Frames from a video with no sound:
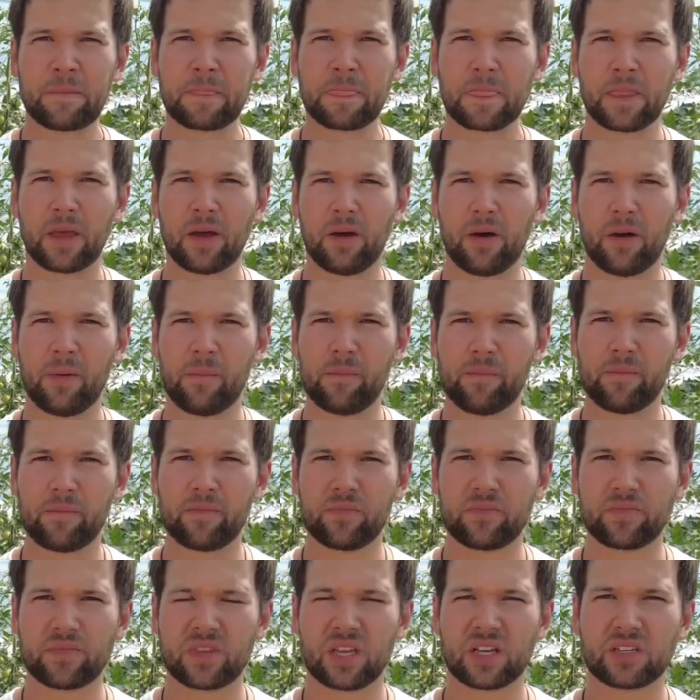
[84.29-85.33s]

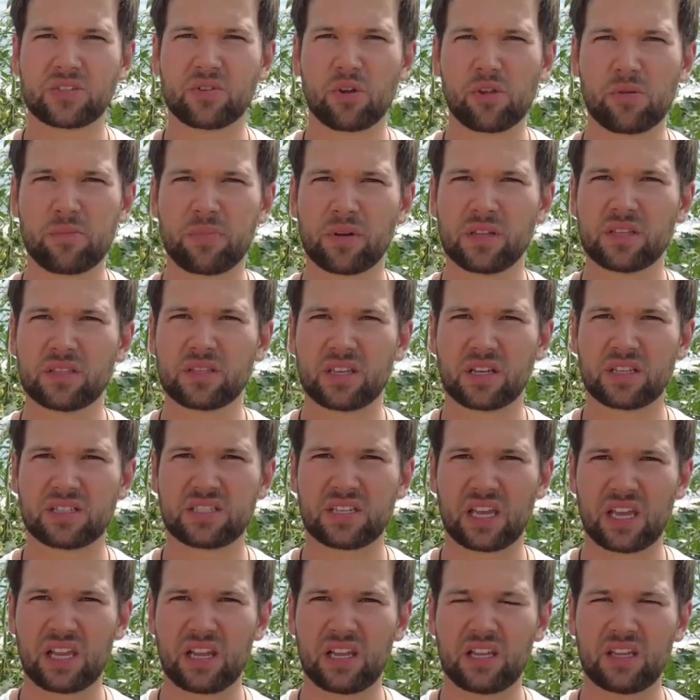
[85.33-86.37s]
Ähm, da sollte man
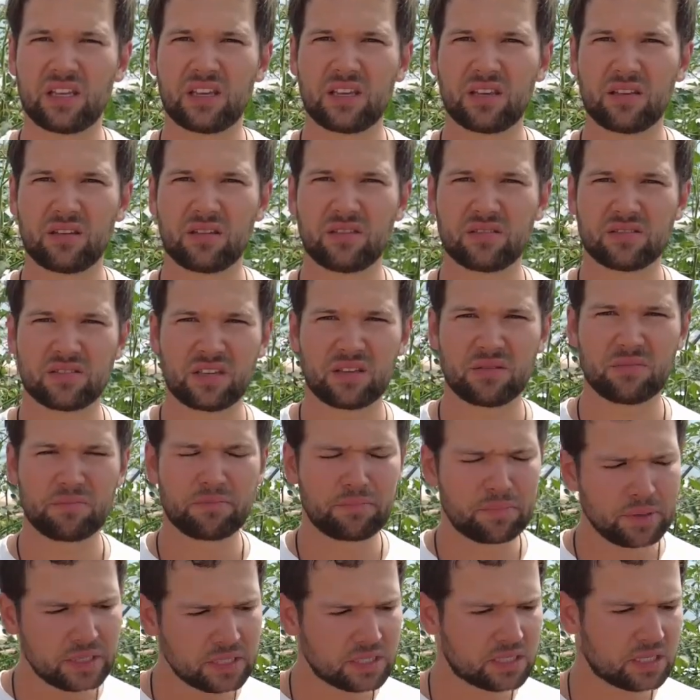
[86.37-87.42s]
tatsächlich sich ein
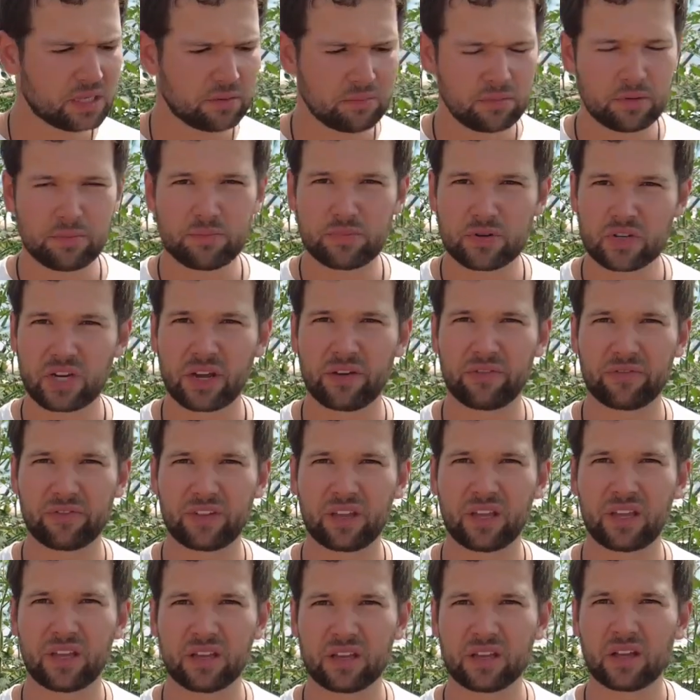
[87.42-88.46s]
bisschen mit
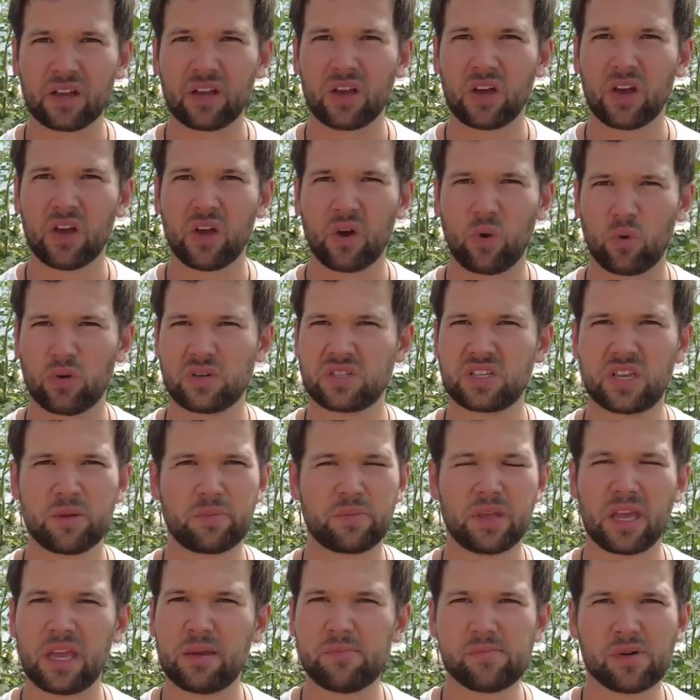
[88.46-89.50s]
beschäftigen. Und es gibt
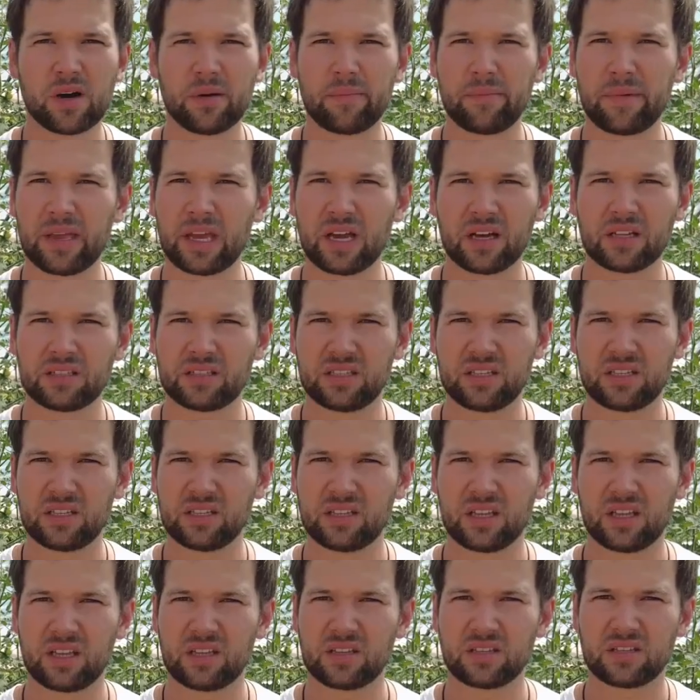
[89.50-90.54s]
ja immer mehr, die
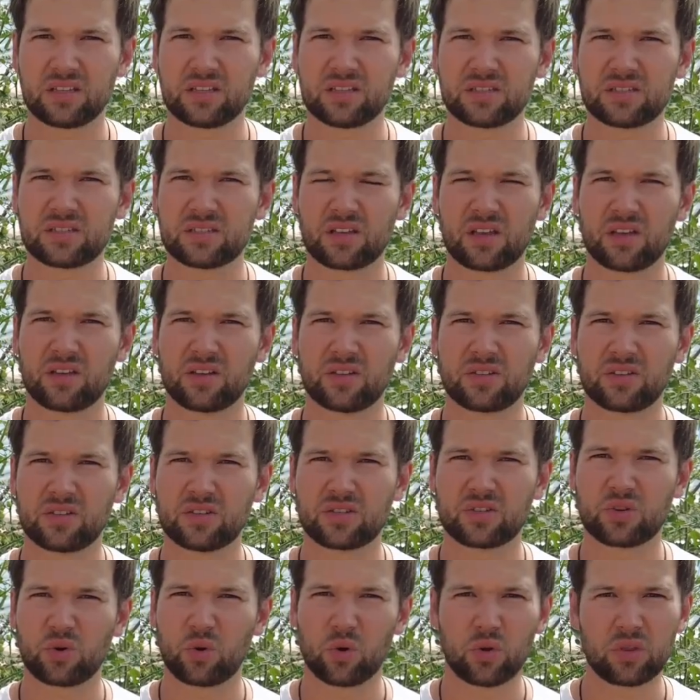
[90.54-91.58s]
den, das, äh,
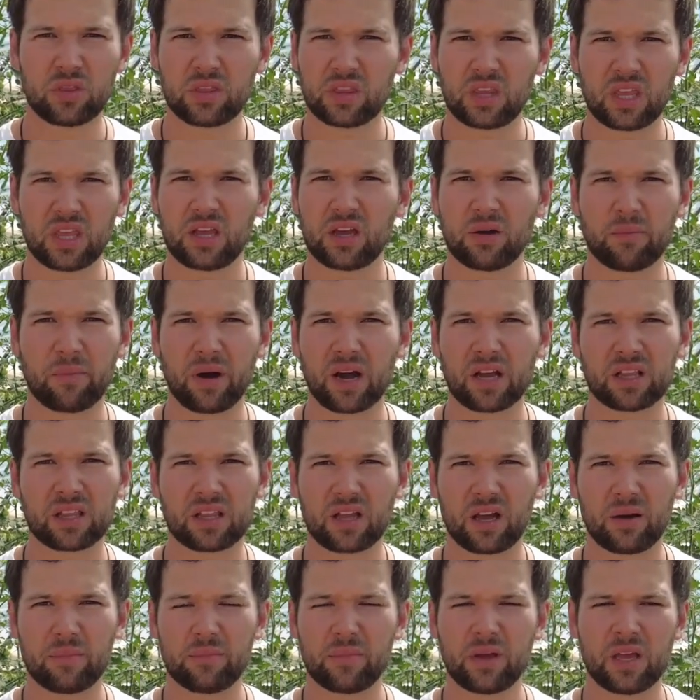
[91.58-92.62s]
das Grundding gemacht
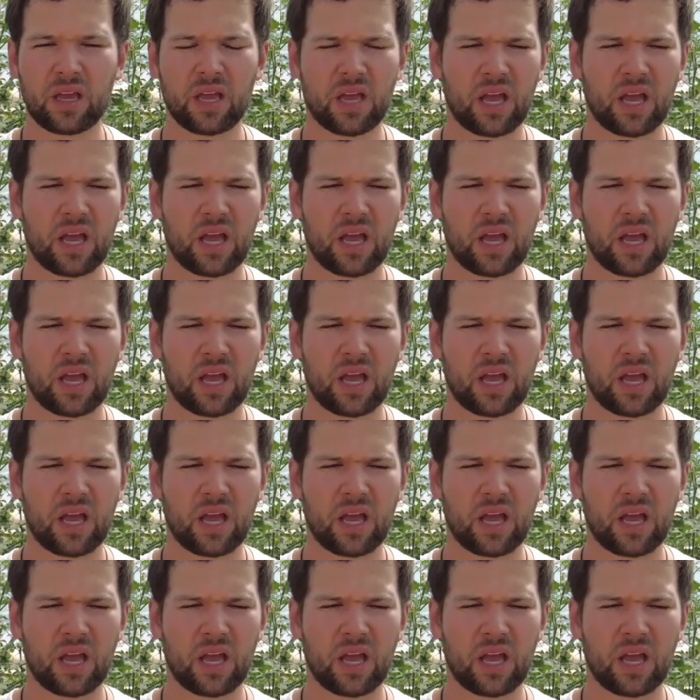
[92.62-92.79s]
haben.